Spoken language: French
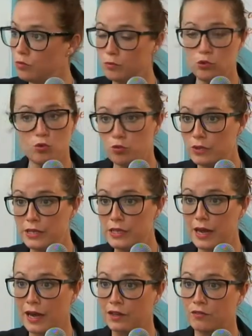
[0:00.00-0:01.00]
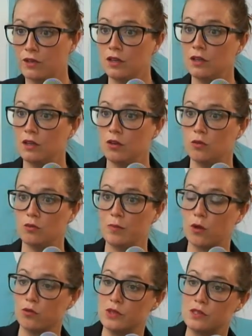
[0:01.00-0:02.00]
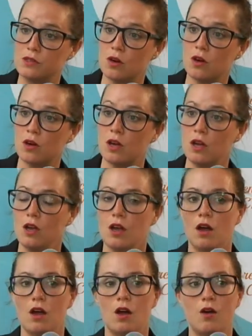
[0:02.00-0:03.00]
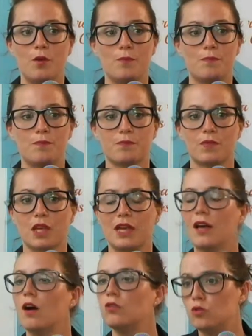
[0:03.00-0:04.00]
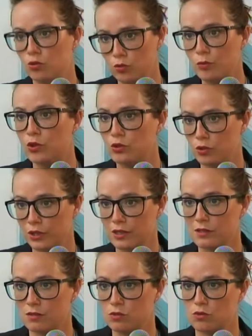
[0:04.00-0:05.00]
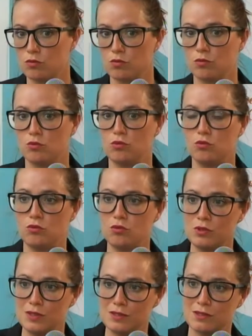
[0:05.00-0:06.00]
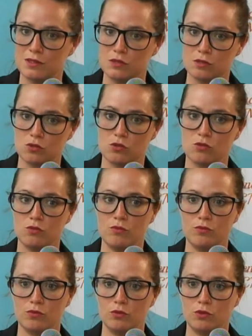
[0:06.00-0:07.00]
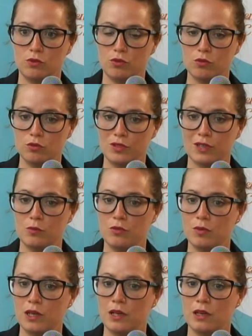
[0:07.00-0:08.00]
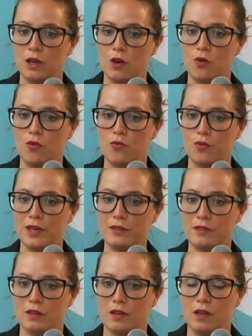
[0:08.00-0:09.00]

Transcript: d'où il est arrivé, par où il sort, et de nombreuses autres extensions toutes ces extensions vont contribuer au fait